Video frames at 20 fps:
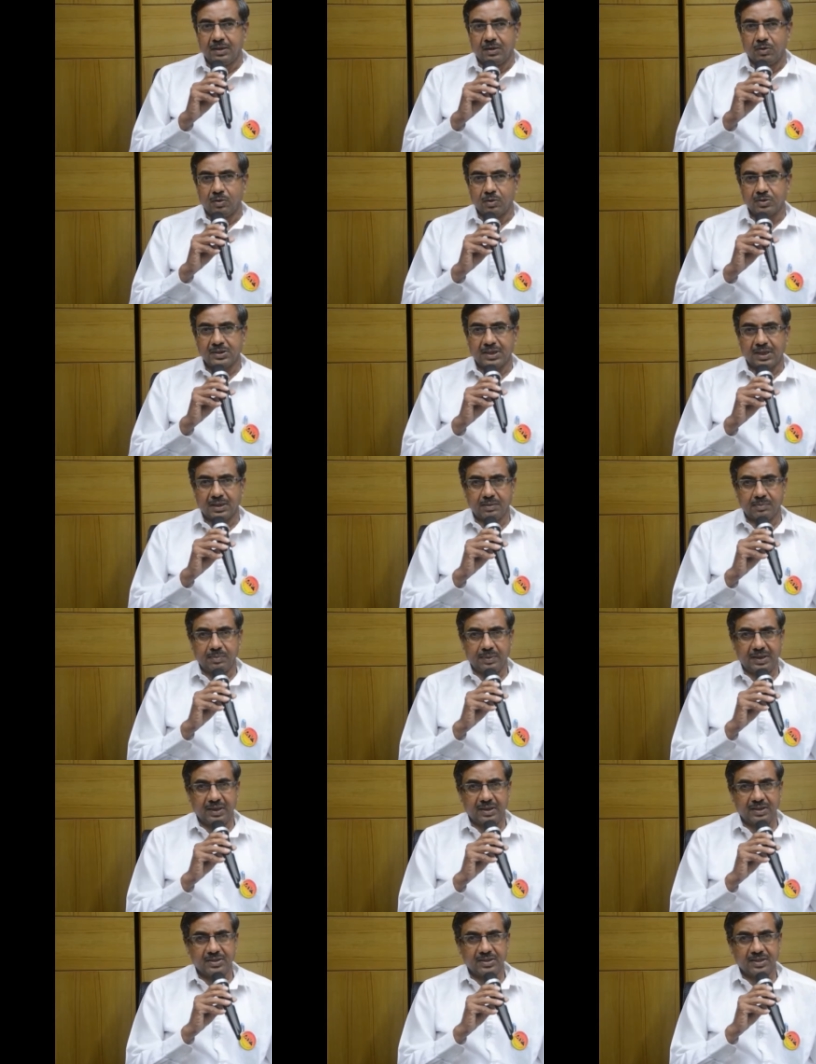और साथ में
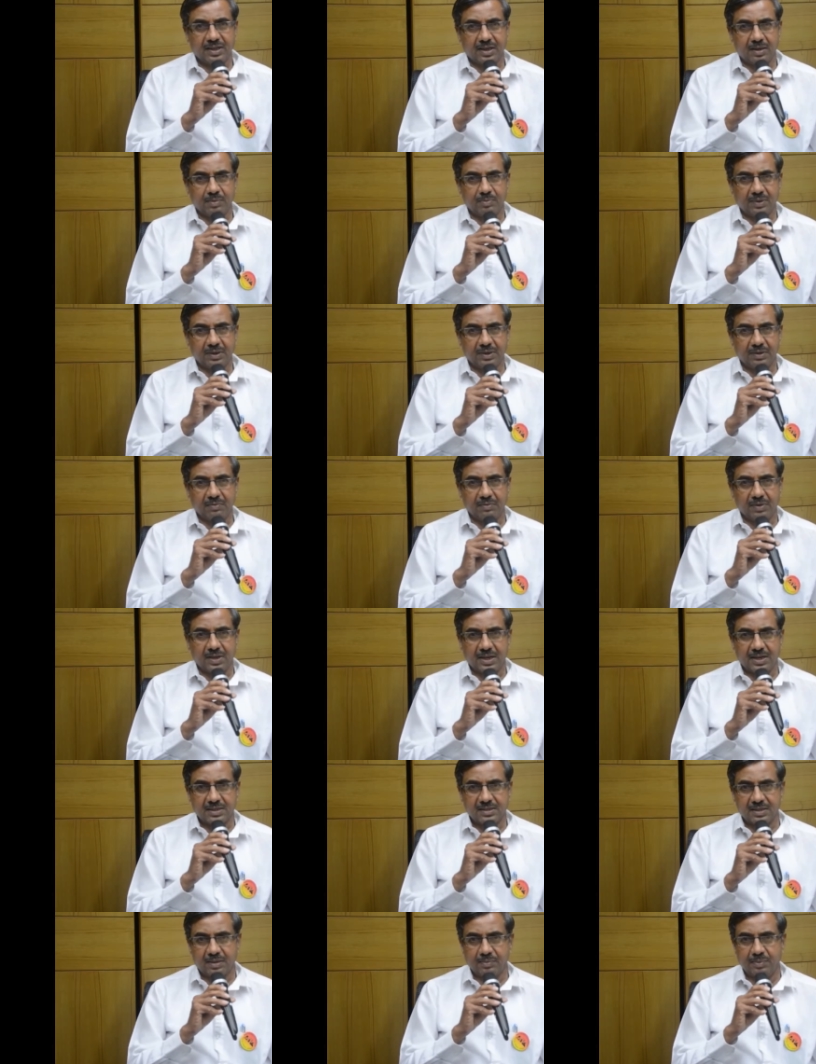ही शहर में
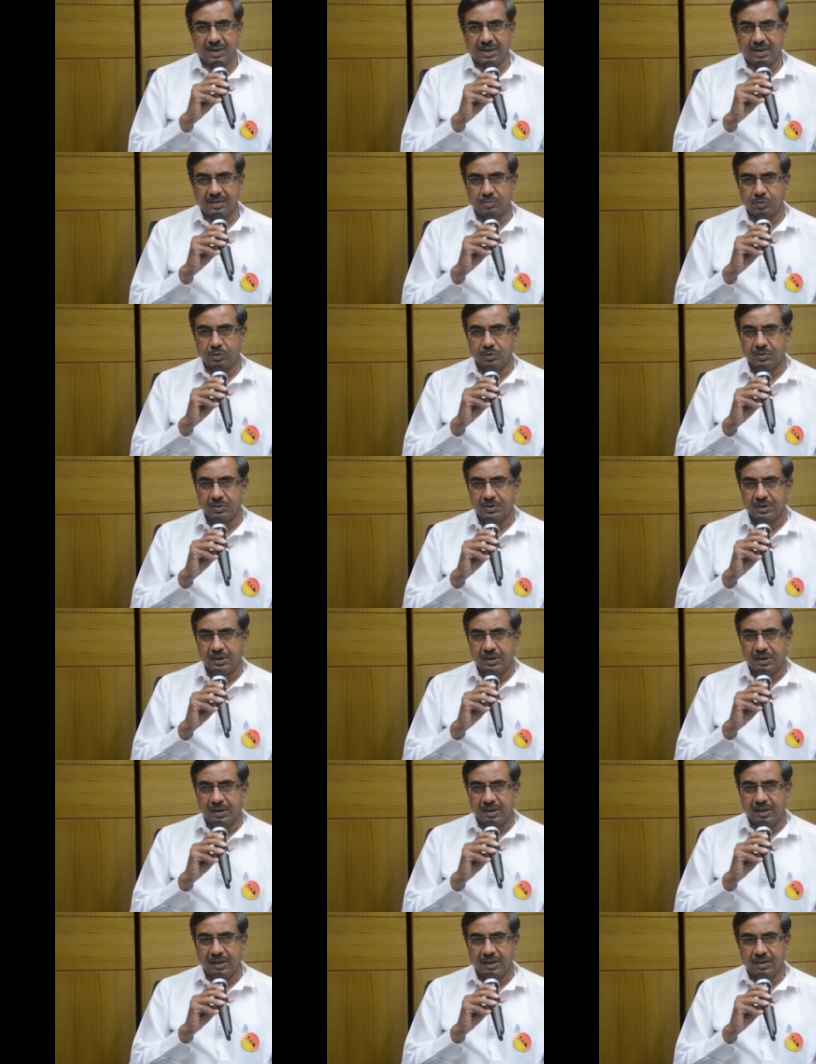विकास का भी काम हो
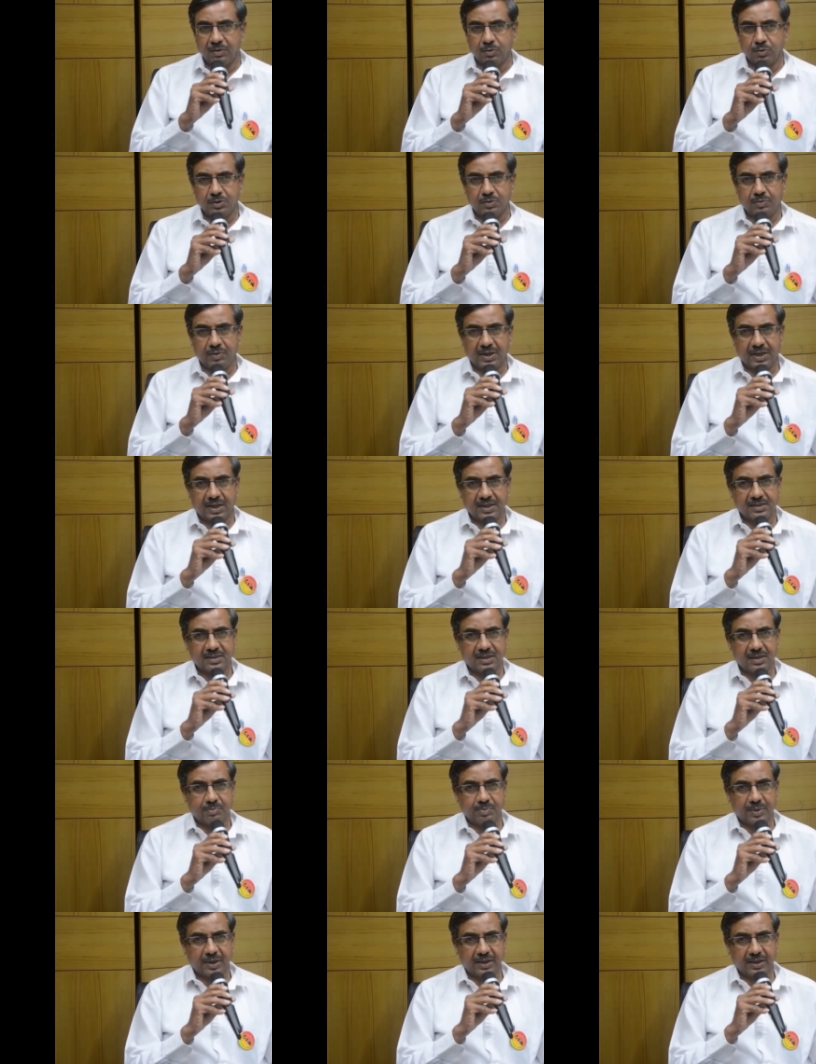लेकिन उस विकास
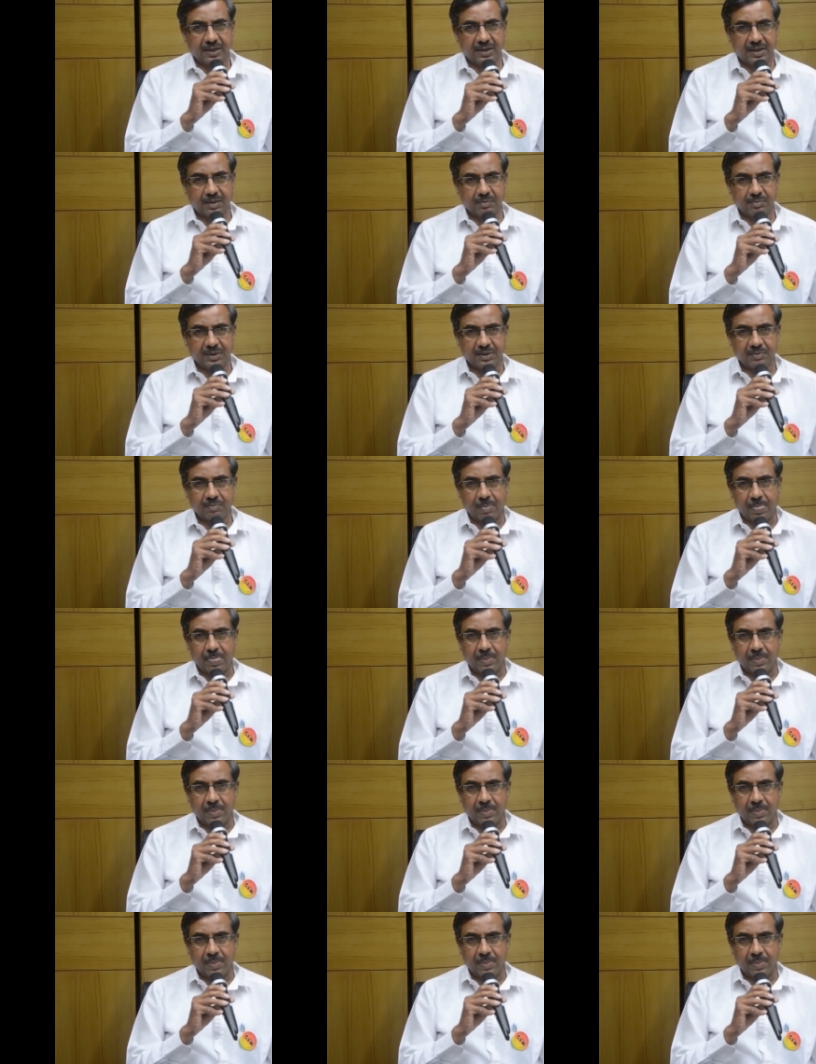की प्रक्रिया में